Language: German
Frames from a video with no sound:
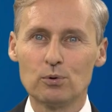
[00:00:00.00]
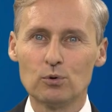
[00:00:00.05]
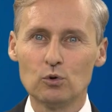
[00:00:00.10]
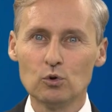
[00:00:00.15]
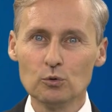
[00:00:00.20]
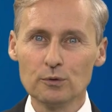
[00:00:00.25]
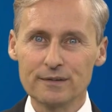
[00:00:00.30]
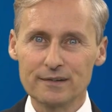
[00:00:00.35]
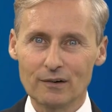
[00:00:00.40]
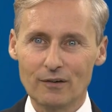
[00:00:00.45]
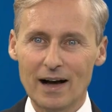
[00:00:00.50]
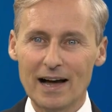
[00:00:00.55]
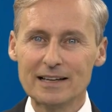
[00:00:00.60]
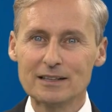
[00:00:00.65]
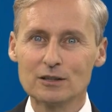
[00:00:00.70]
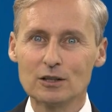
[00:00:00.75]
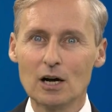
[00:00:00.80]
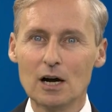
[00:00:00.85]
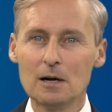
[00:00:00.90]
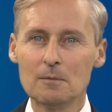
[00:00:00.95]
und so
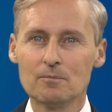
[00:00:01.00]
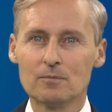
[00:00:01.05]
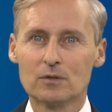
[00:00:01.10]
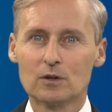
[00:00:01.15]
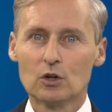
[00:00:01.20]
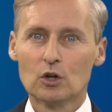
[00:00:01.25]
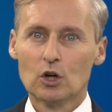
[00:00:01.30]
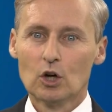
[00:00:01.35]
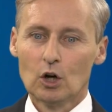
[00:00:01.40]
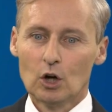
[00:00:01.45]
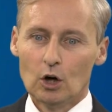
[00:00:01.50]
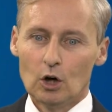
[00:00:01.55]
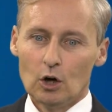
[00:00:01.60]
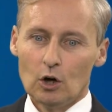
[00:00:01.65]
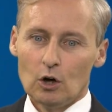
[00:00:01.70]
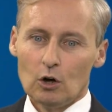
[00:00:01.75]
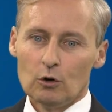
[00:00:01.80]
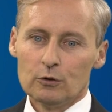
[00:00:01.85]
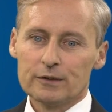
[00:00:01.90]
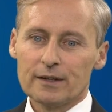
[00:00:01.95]
weiter.
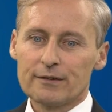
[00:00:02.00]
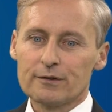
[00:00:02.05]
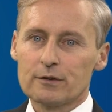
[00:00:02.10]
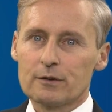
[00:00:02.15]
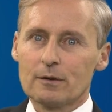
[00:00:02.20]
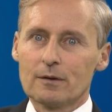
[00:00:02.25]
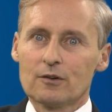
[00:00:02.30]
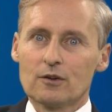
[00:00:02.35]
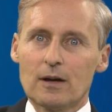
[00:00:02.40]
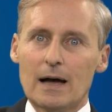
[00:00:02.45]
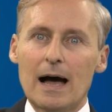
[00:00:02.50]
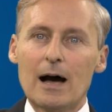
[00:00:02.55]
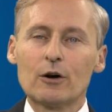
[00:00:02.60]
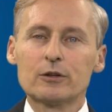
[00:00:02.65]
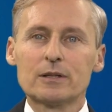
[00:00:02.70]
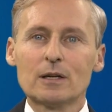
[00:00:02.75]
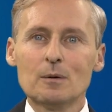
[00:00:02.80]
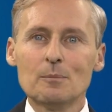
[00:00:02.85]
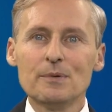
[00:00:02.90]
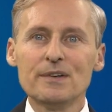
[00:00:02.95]
Und das auch
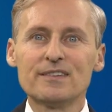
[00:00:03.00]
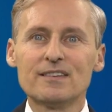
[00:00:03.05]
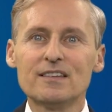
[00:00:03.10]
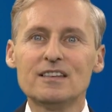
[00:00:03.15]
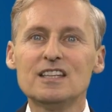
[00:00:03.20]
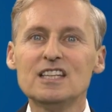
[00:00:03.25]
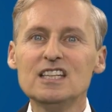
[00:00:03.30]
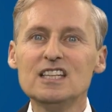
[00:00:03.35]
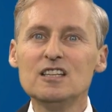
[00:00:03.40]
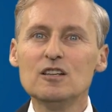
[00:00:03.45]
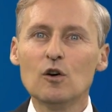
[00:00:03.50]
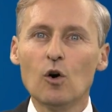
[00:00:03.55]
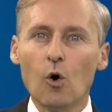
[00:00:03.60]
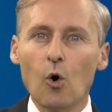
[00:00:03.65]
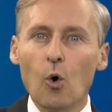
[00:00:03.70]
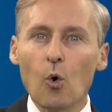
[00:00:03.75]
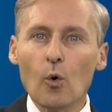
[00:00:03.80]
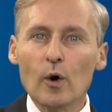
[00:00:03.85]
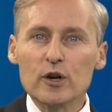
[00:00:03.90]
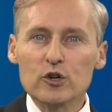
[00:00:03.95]
dann ein bisschen die hohe